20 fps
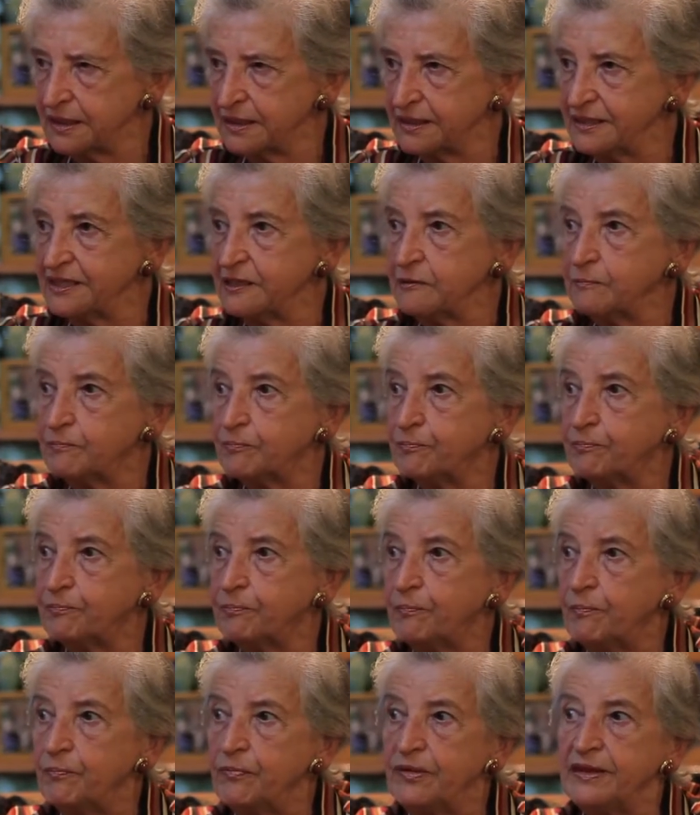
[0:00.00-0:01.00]
de
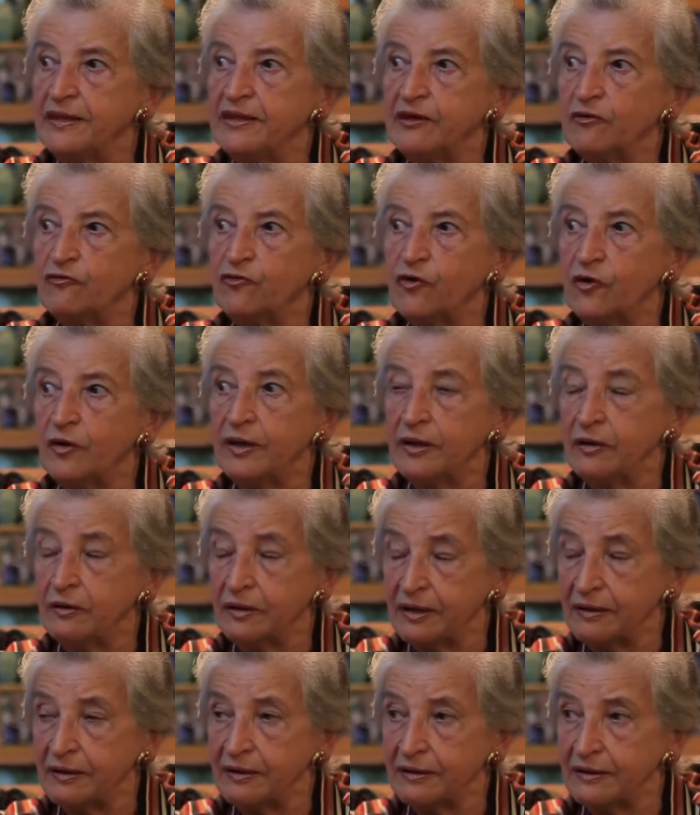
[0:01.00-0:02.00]
que eu vou, eu,
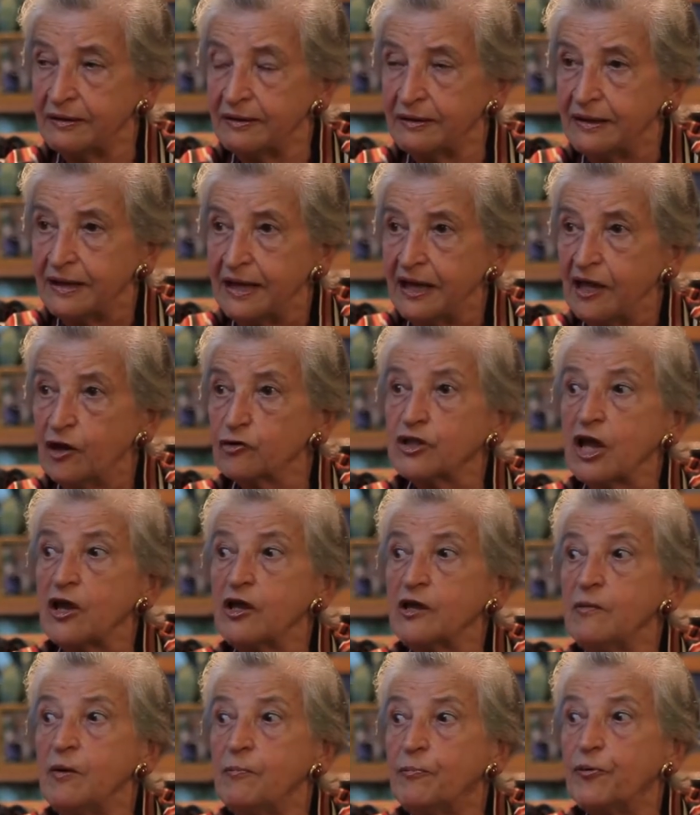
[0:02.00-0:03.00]
eh, eh, eu tenho
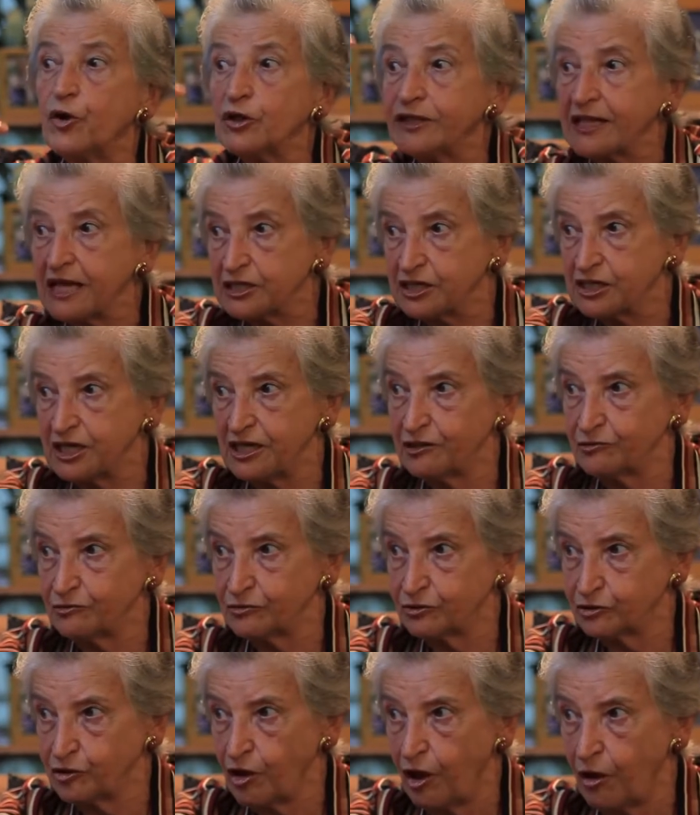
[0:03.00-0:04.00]
que me proteger do
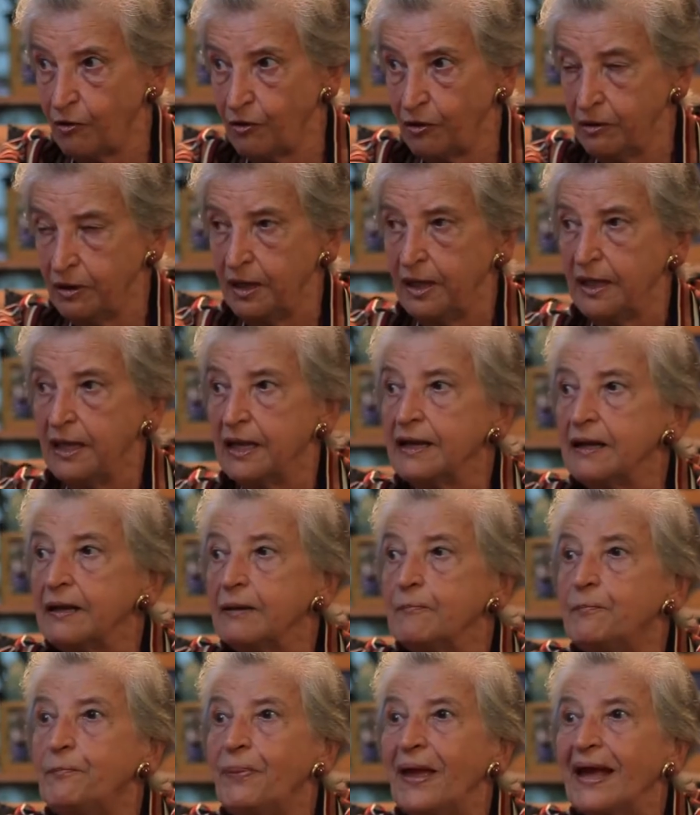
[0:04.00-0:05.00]
sol,
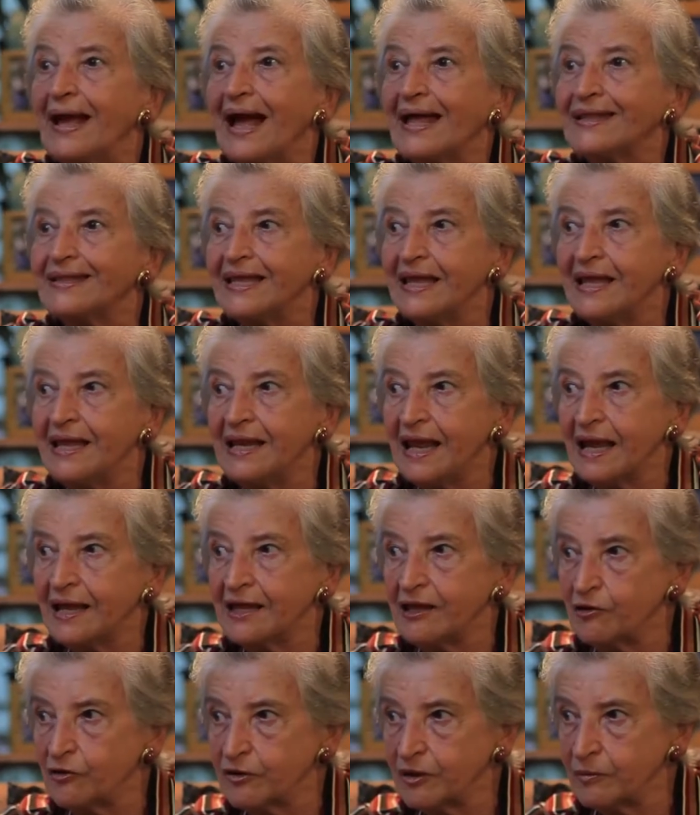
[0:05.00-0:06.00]
pegar dele
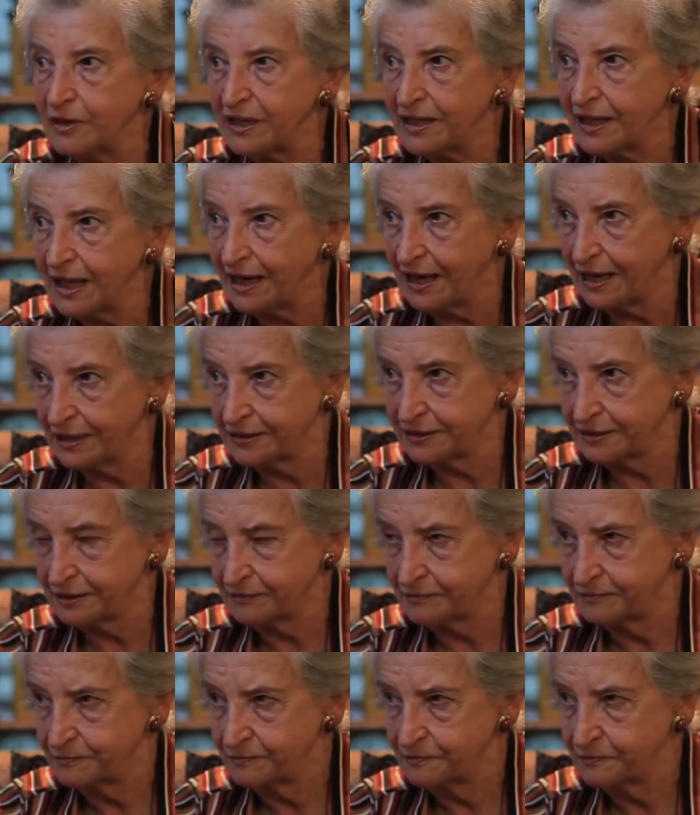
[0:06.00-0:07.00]
aquilo que me
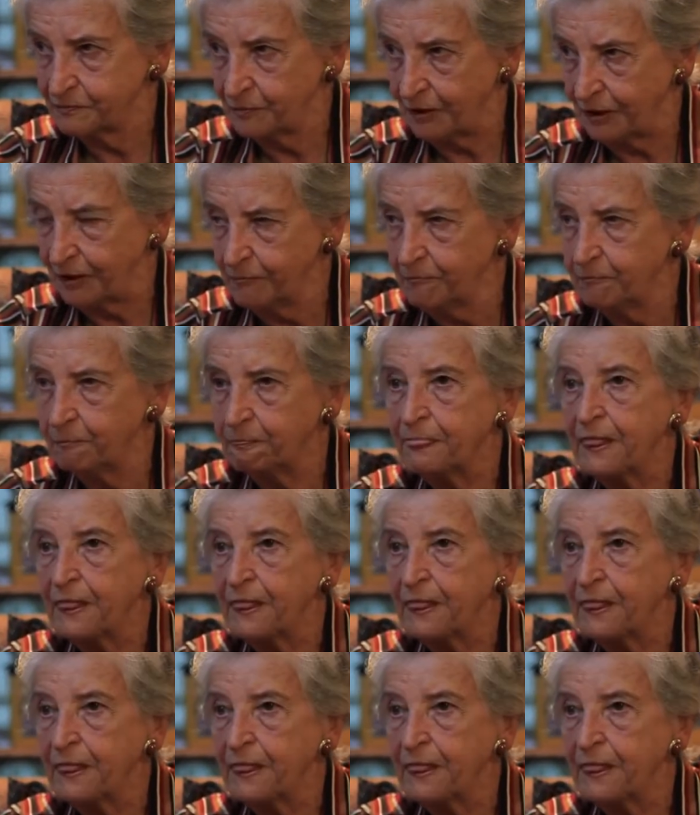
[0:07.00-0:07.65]
interessa. Né?